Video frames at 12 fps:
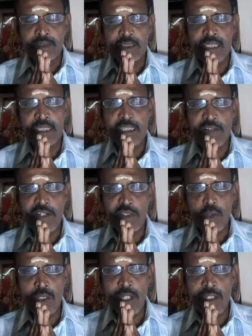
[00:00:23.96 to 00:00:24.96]
சித்தி சிவா
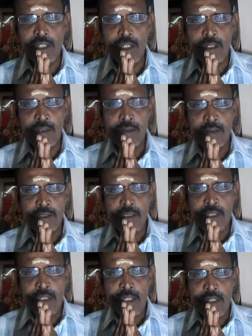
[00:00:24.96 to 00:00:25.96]
சோதிடத்தின்
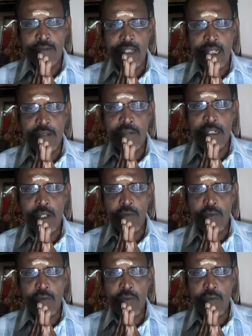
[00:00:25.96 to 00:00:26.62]
எஸ் தங்கவேல்